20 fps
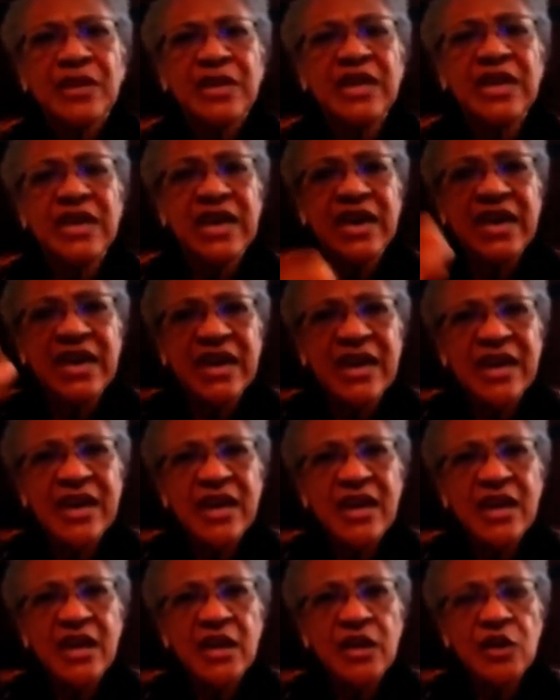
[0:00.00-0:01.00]

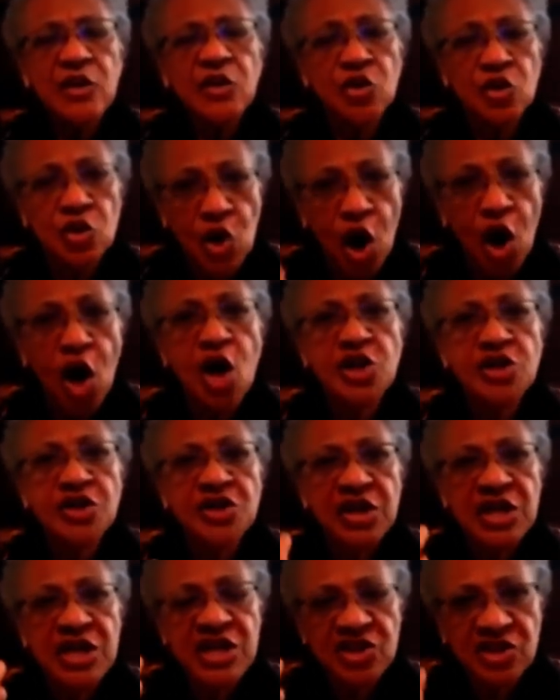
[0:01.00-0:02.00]
que
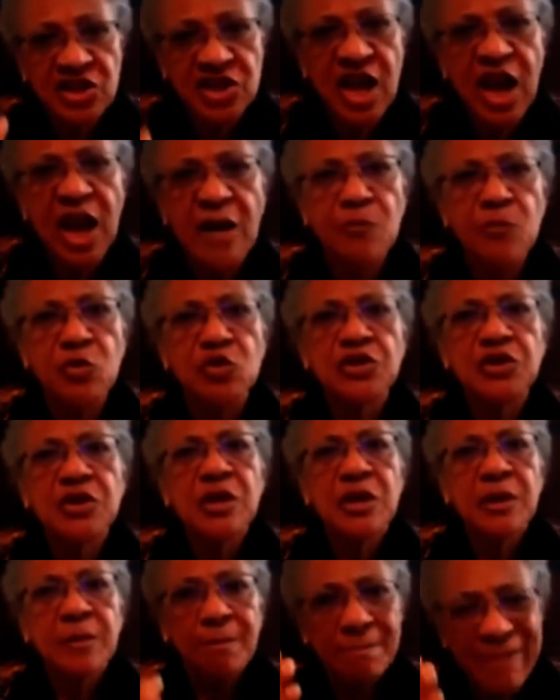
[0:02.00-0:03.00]
nós estamos
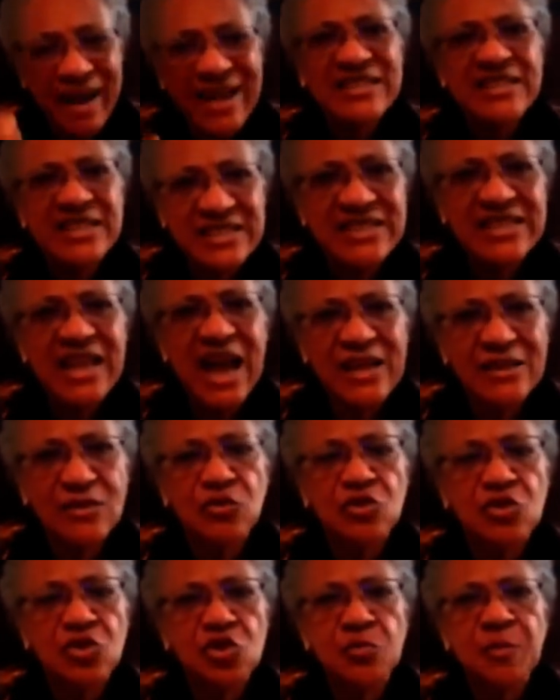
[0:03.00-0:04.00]

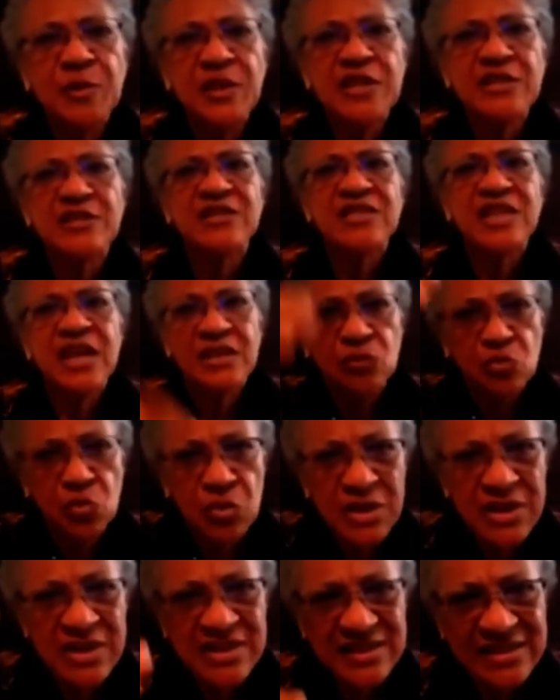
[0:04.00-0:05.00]
batizados no Espírito
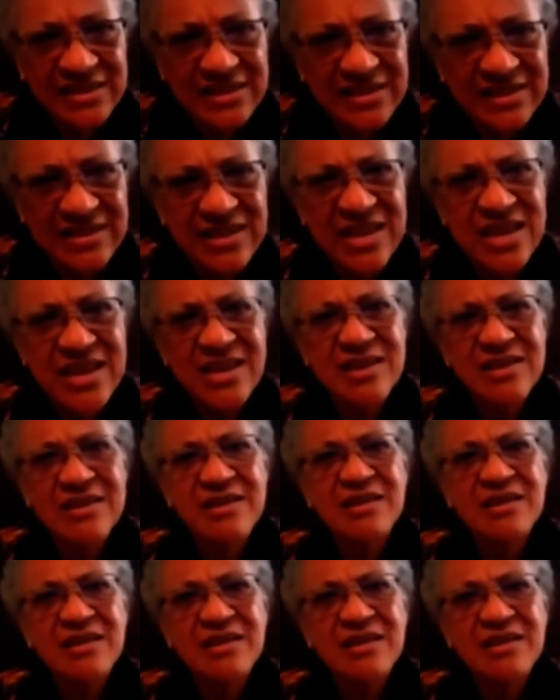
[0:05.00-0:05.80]
Santo? Sim.